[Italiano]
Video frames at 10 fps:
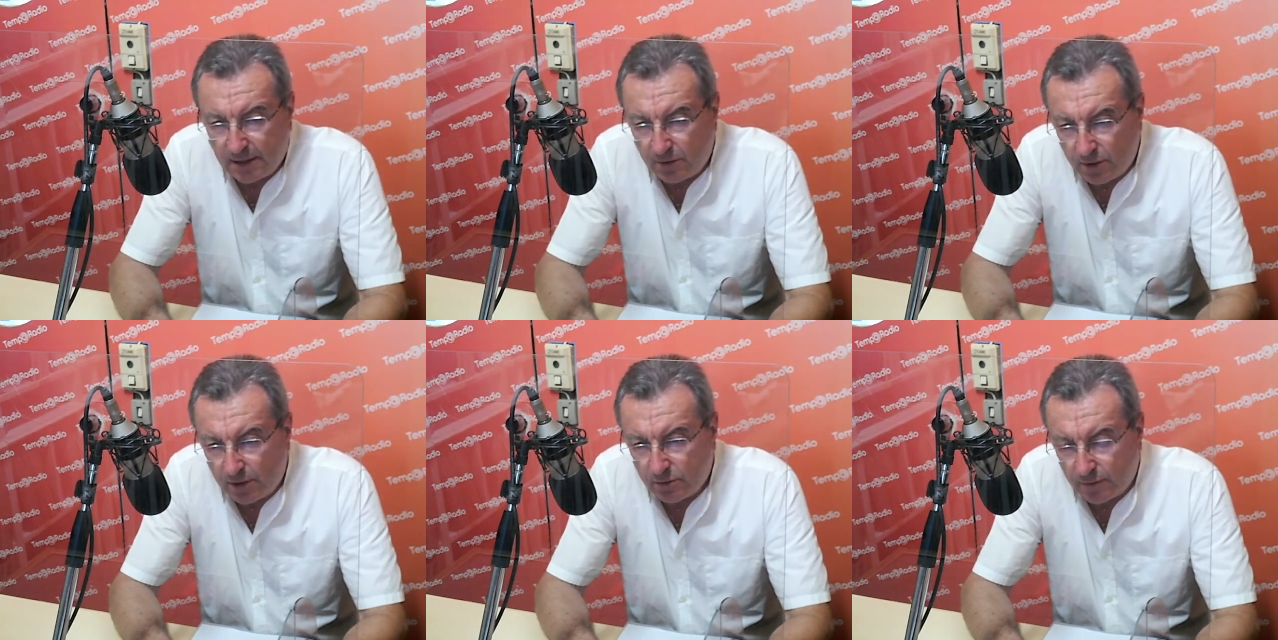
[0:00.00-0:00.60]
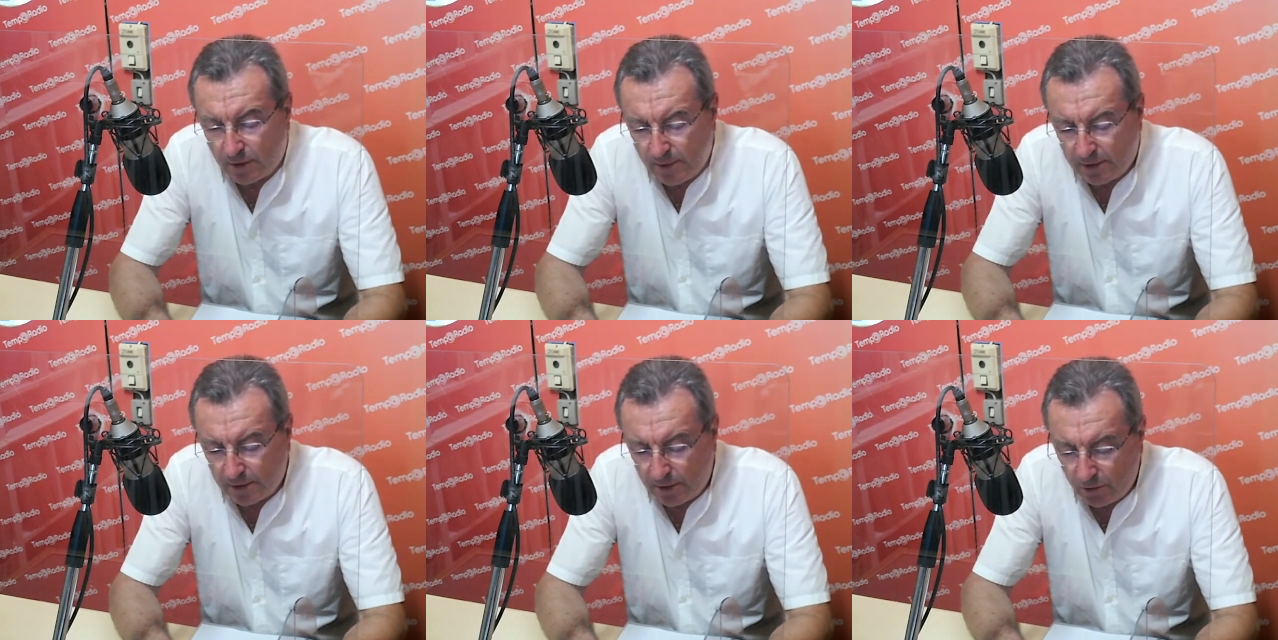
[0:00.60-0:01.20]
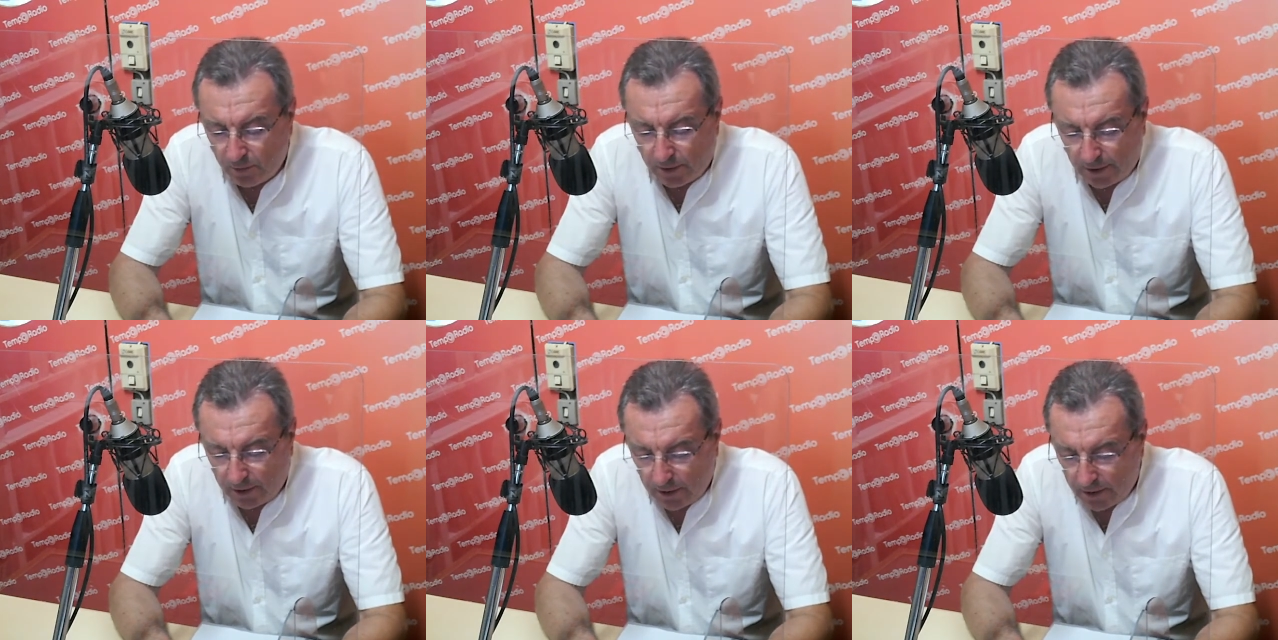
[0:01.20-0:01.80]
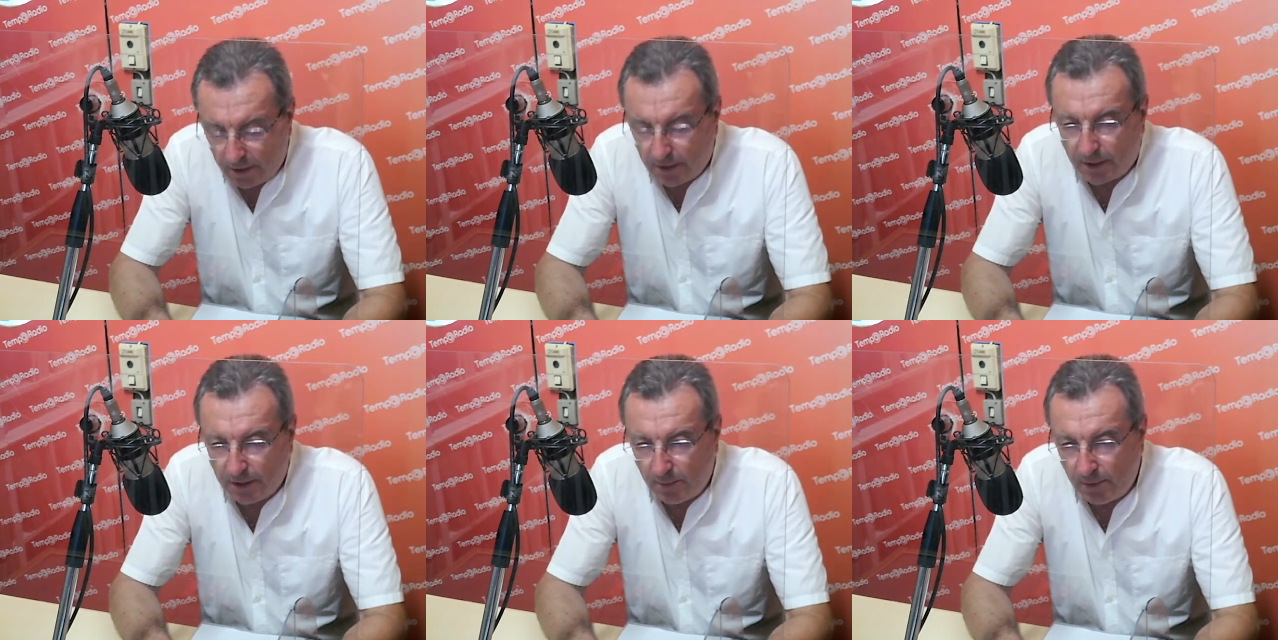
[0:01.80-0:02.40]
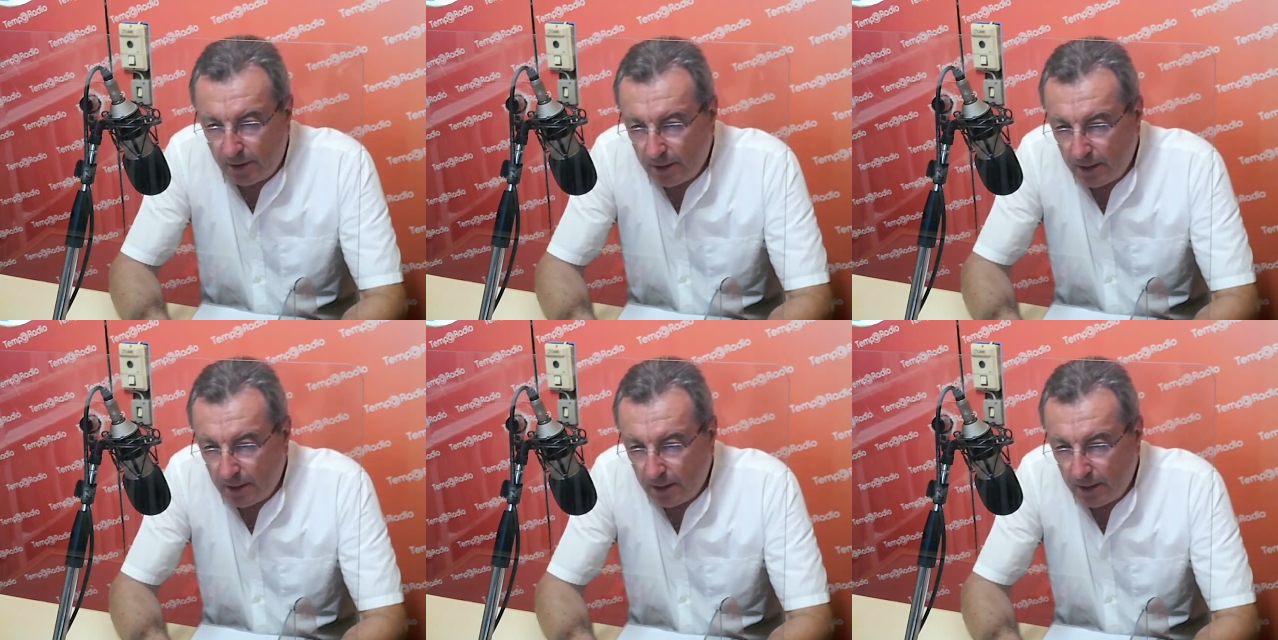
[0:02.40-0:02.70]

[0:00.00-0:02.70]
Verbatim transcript: hanno dato veramente dei numeri incredibili.